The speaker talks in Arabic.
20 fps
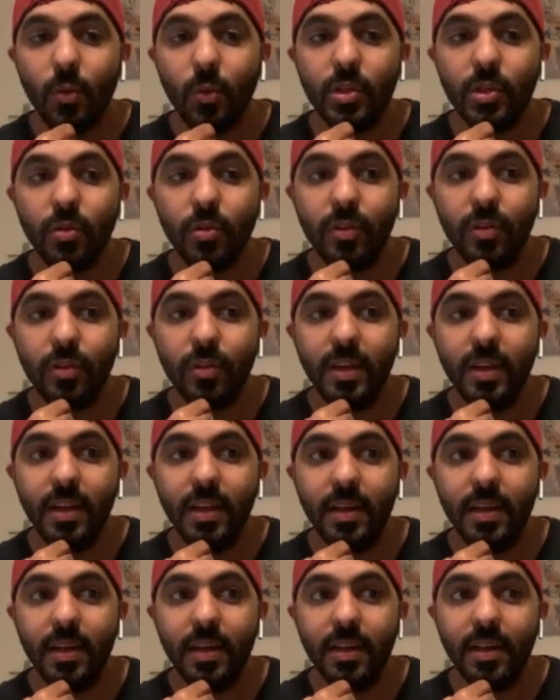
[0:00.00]
شوف
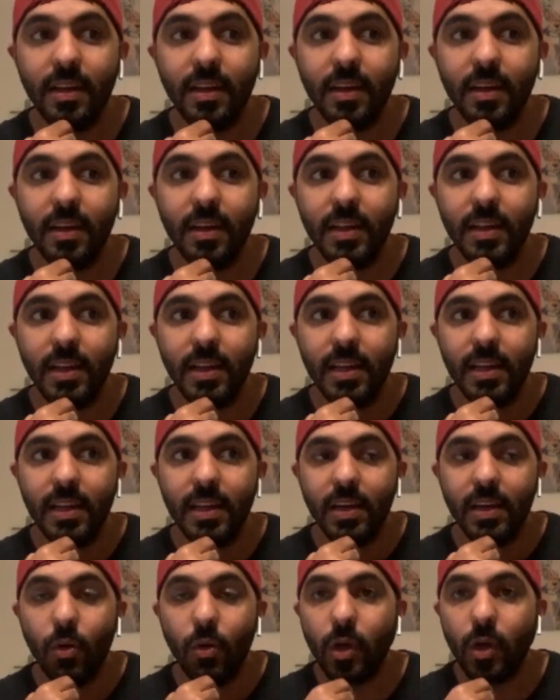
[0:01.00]

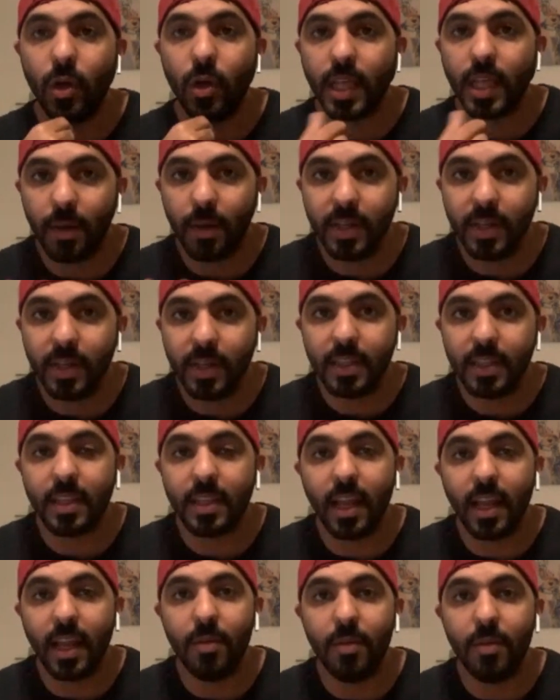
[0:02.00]
هو صعب انك
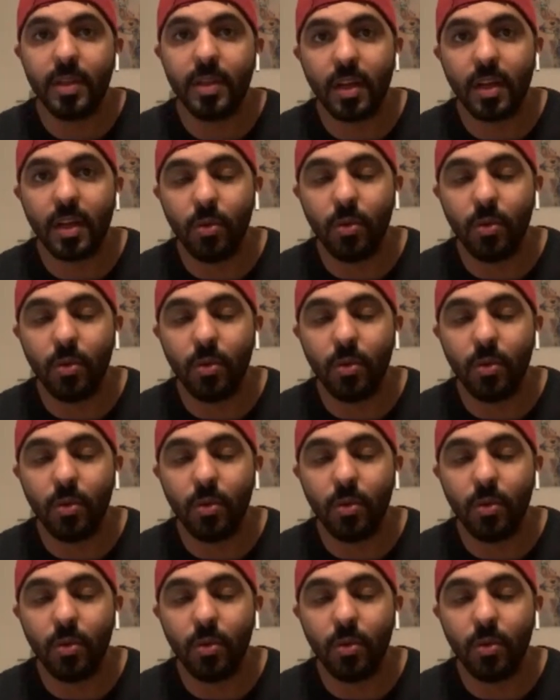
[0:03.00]
تطلع على المسرح